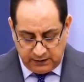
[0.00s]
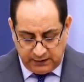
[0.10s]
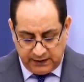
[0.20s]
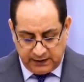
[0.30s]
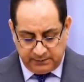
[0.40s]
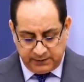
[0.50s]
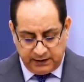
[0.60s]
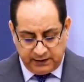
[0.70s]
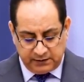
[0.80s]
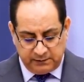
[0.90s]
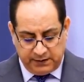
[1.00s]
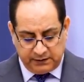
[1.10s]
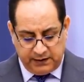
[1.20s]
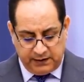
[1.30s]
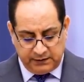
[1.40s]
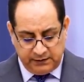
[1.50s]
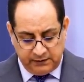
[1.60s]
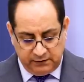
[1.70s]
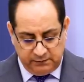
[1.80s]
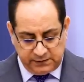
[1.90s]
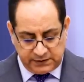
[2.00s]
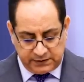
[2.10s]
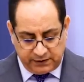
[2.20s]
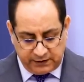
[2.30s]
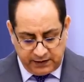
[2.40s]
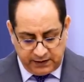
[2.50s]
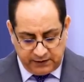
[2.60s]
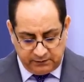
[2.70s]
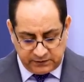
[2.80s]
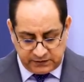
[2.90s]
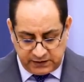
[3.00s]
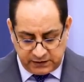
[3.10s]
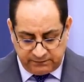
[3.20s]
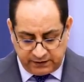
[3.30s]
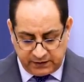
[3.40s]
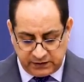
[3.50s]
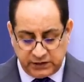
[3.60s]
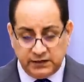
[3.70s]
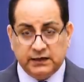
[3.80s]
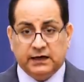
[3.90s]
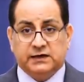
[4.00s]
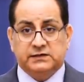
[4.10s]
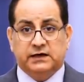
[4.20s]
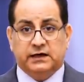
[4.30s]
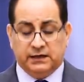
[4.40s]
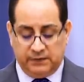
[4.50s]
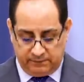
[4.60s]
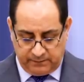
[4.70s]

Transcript: إلى أمانة بغداد باستثناء مستشفى الرشيد العسكري